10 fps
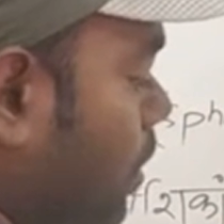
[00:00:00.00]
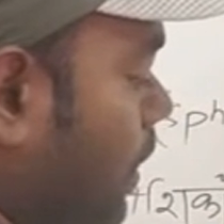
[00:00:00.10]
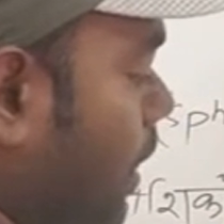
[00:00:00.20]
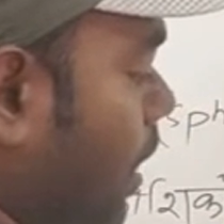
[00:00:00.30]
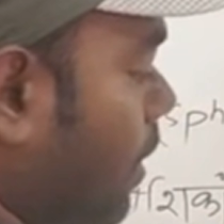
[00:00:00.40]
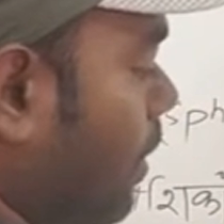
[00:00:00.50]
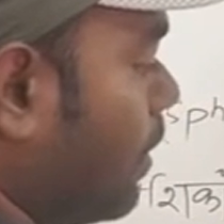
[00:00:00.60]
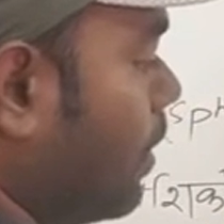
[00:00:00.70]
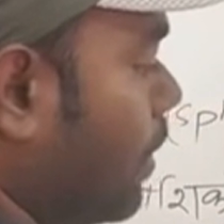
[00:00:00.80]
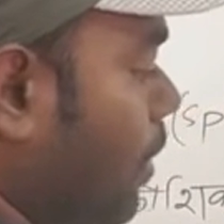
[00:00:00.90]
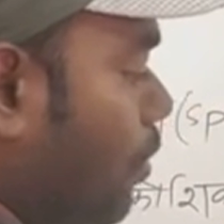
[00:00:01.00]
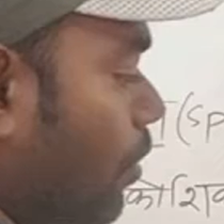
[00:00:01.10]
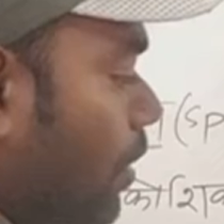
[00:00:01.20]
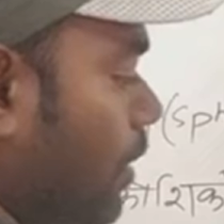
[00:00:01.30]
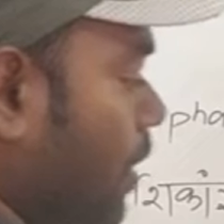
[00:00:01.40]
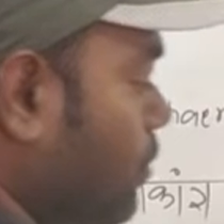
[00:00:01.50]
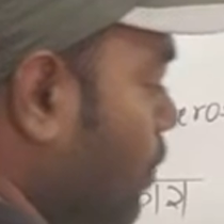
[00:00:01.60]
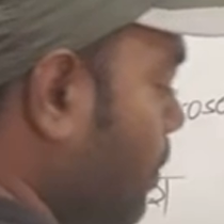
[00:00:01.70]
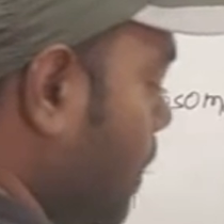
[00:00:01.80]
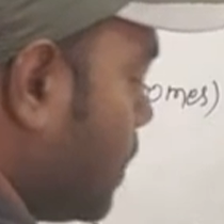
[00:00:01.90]
ई e का और ये जो
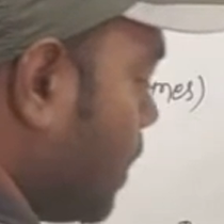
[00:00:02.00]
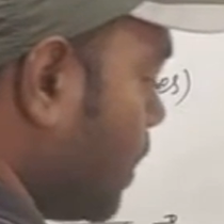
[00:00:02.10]
इमेज है